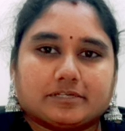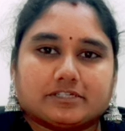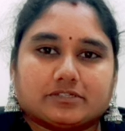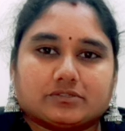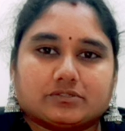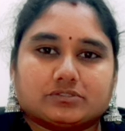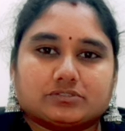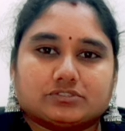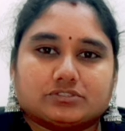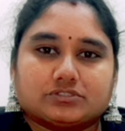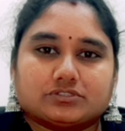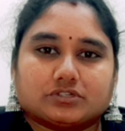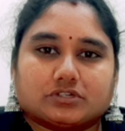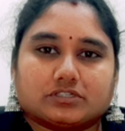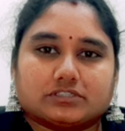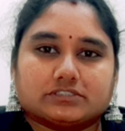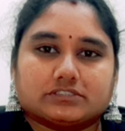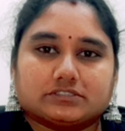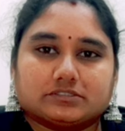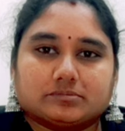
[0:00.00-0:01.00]
పెట్టుకోవచ్చు
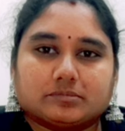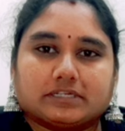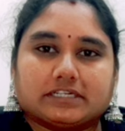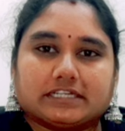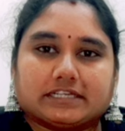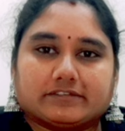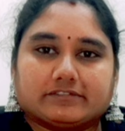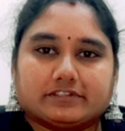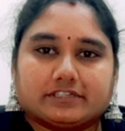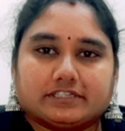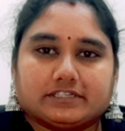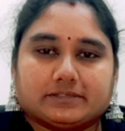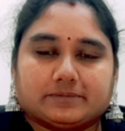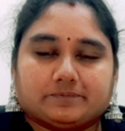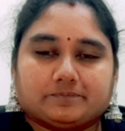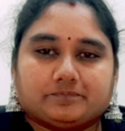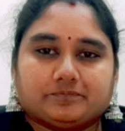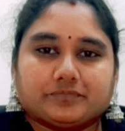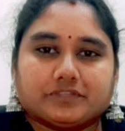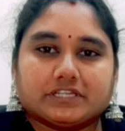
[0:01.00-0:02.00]
షార్ట్స్ బట్ అవి
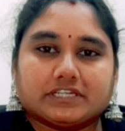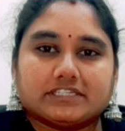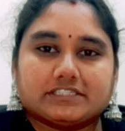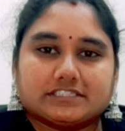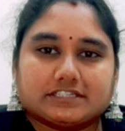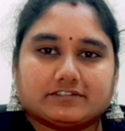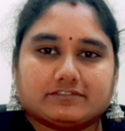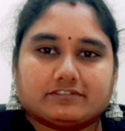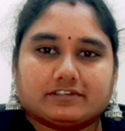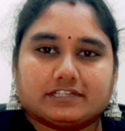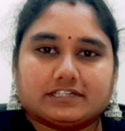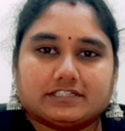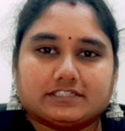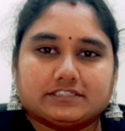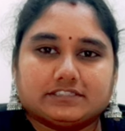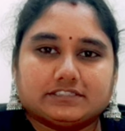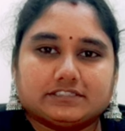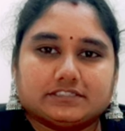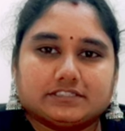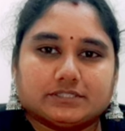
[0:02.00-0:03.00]
రీచ్ అవ్వాలి
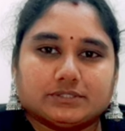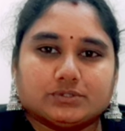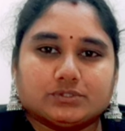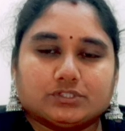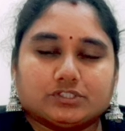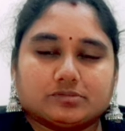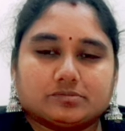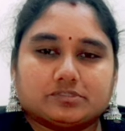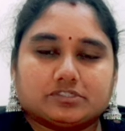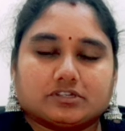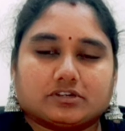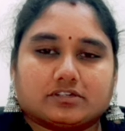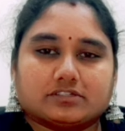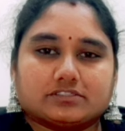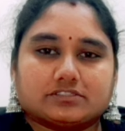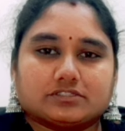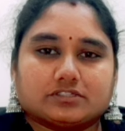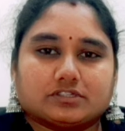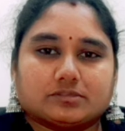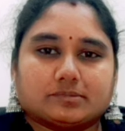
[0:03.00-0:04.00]
యూట్యూబ్
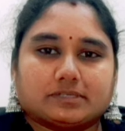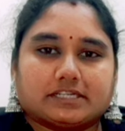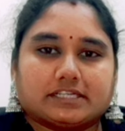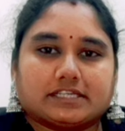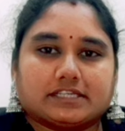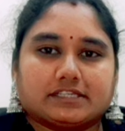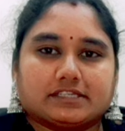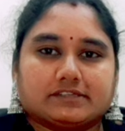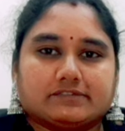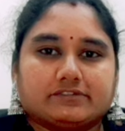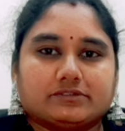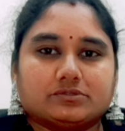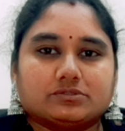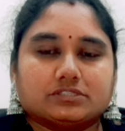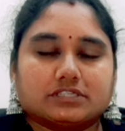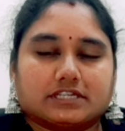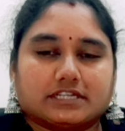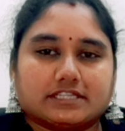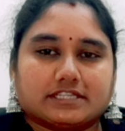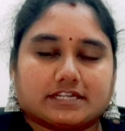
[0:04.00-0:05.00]
షార్ట్స్లో మనకి
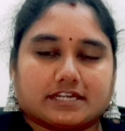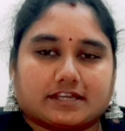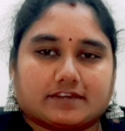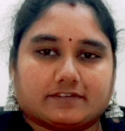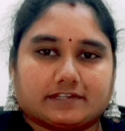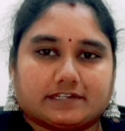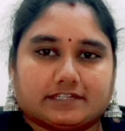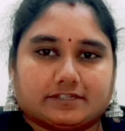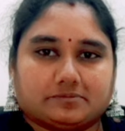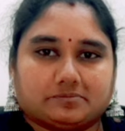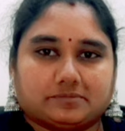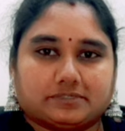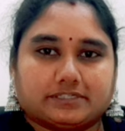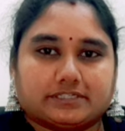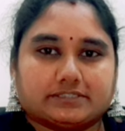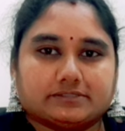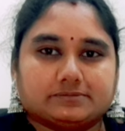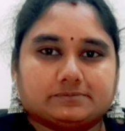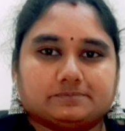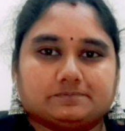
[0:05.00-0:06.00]
వ్యూస్ అనేది రావాలన్నమాట